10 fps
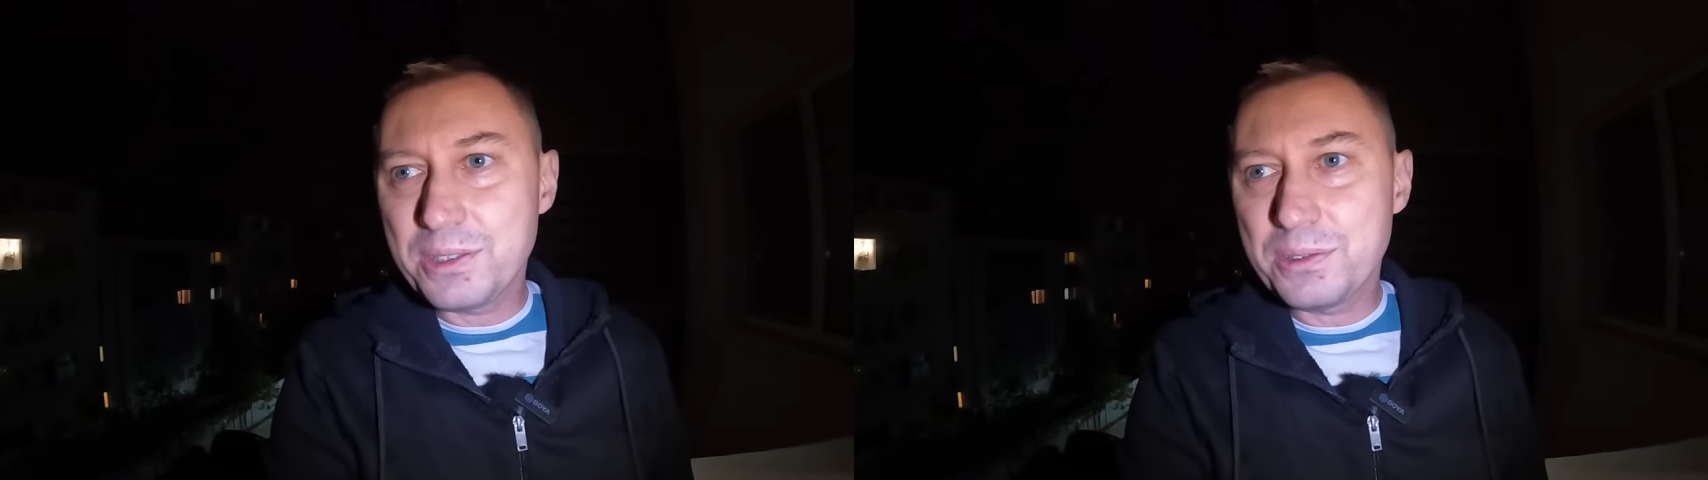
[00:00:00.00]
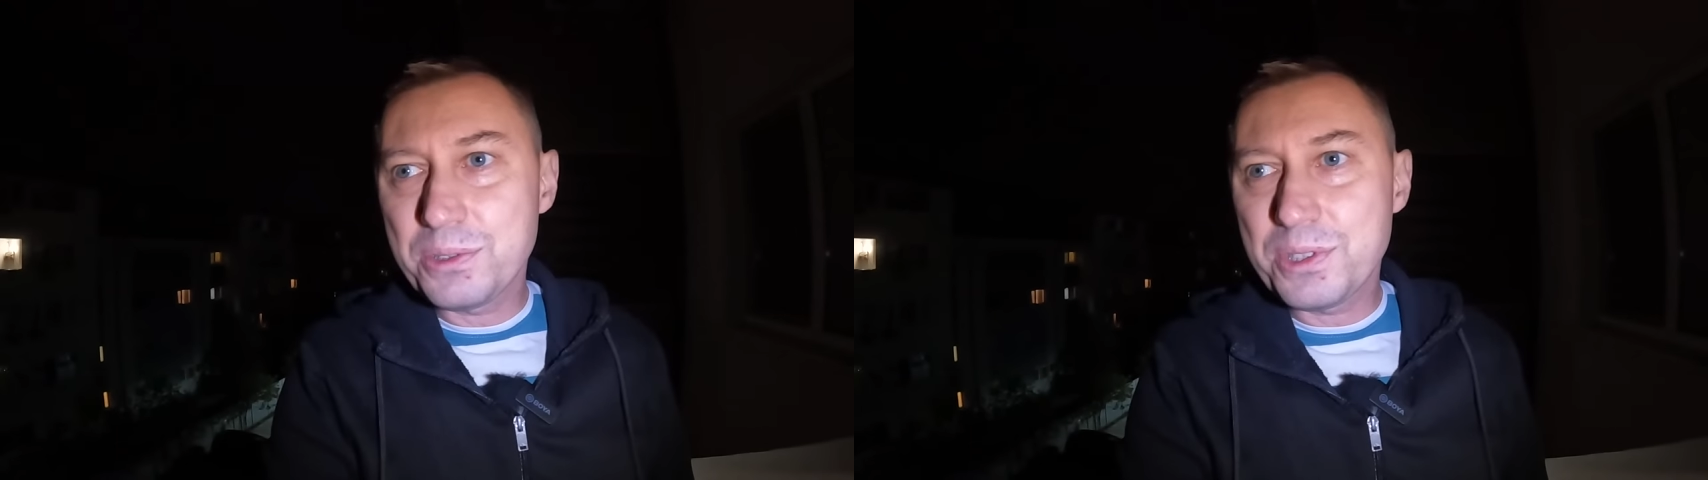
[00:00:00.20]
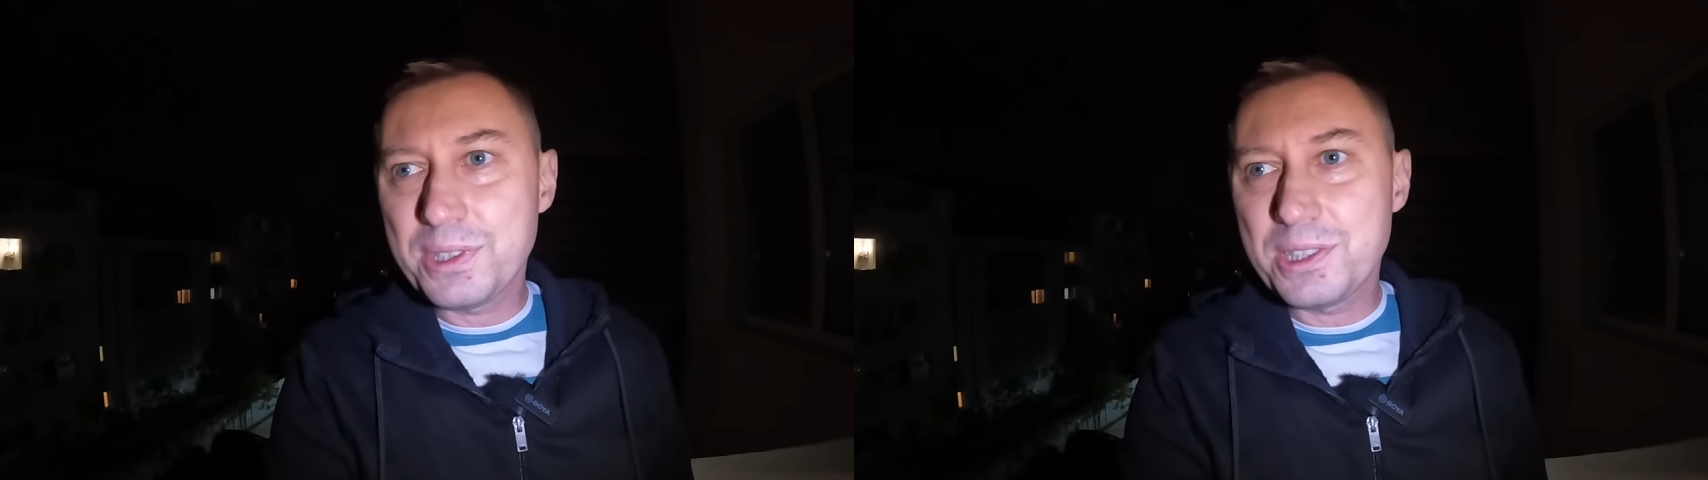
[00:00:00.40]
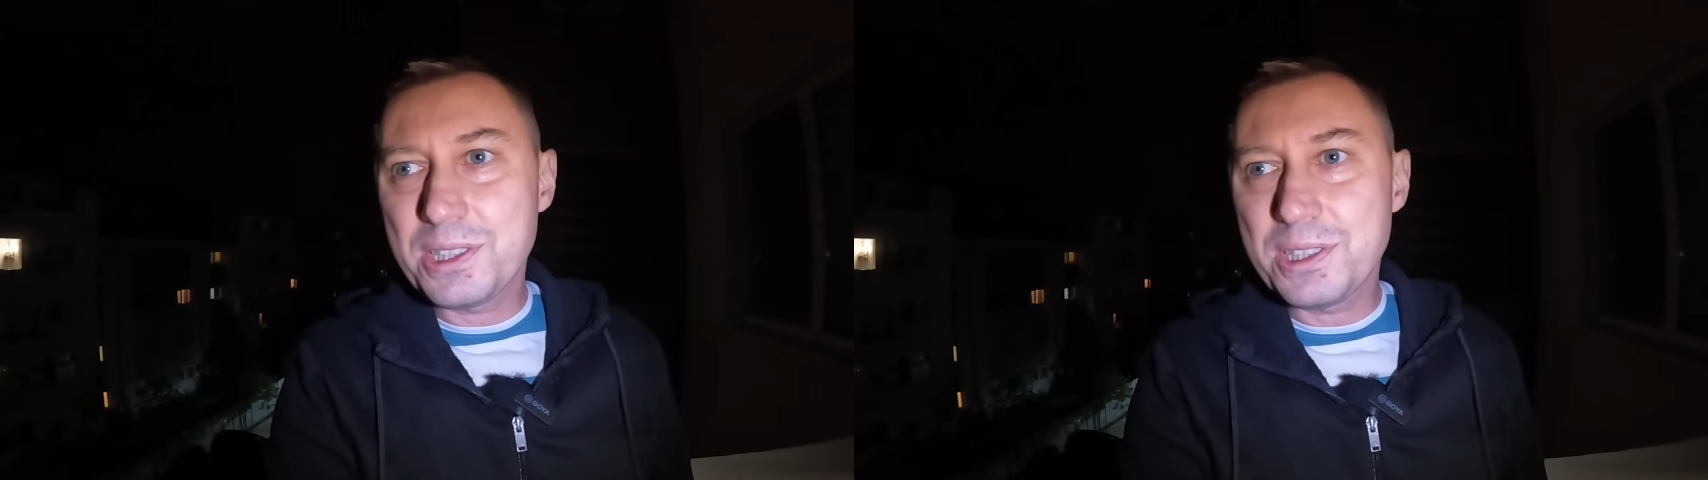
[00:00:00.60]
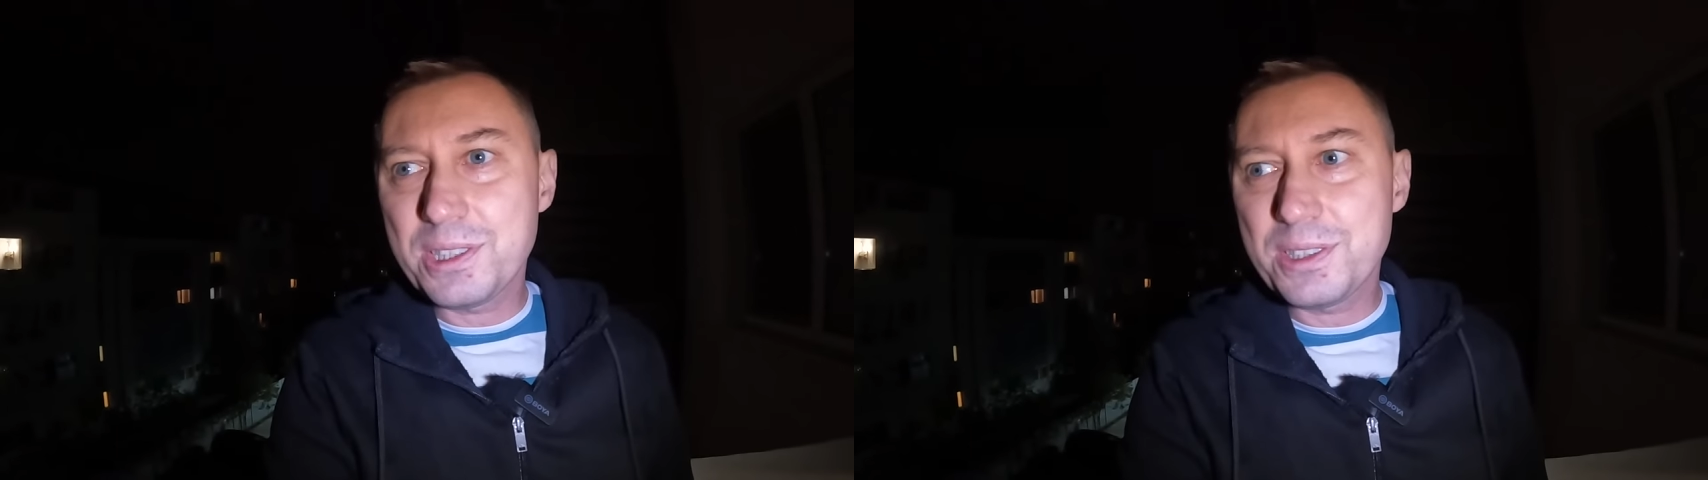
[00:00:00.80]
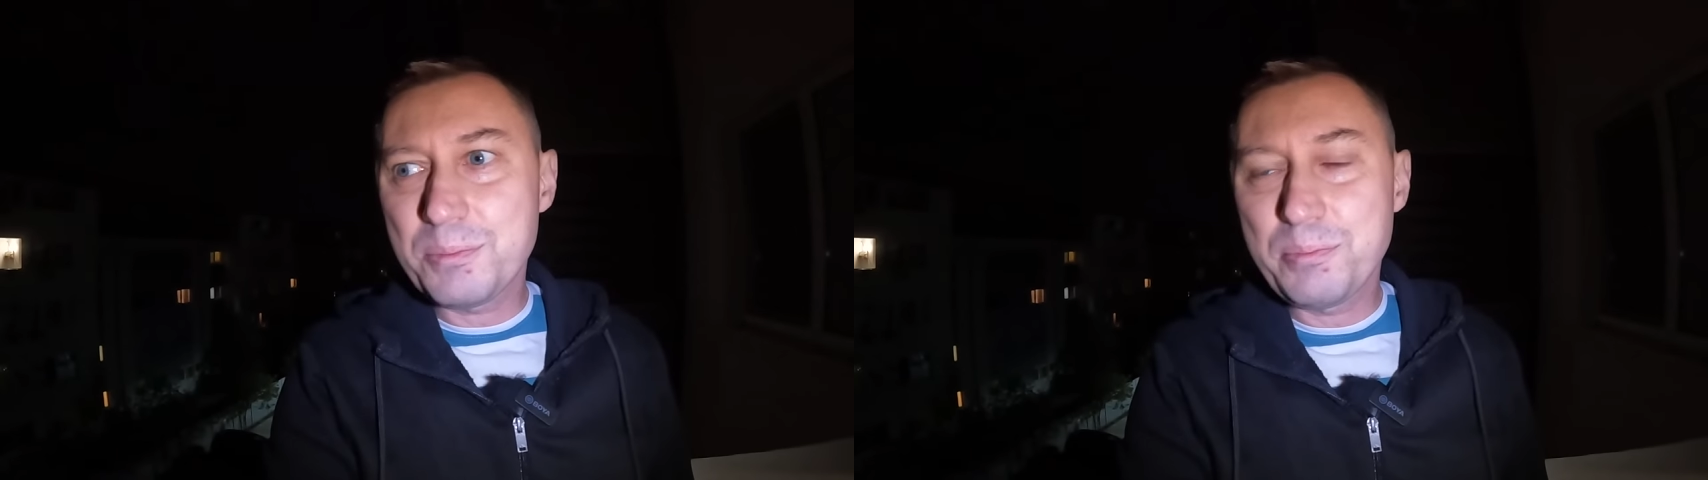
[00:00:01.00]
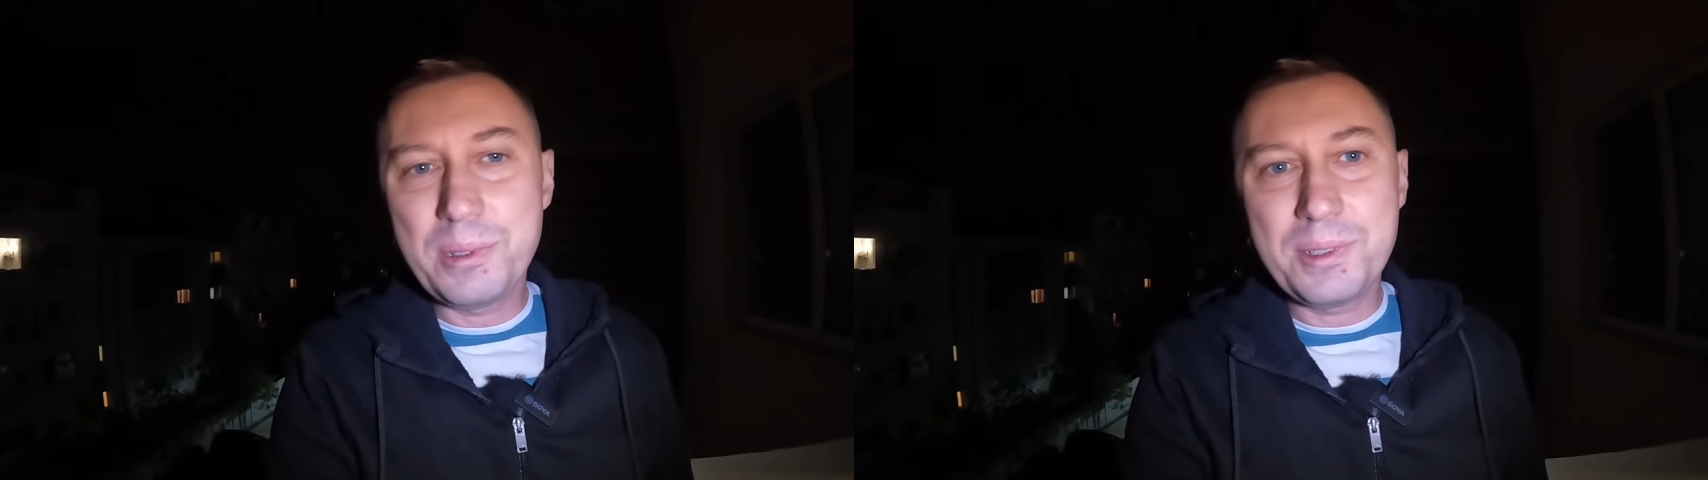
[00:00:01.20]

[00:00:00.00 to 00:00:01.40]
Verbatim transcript: o różnych rzeczach, że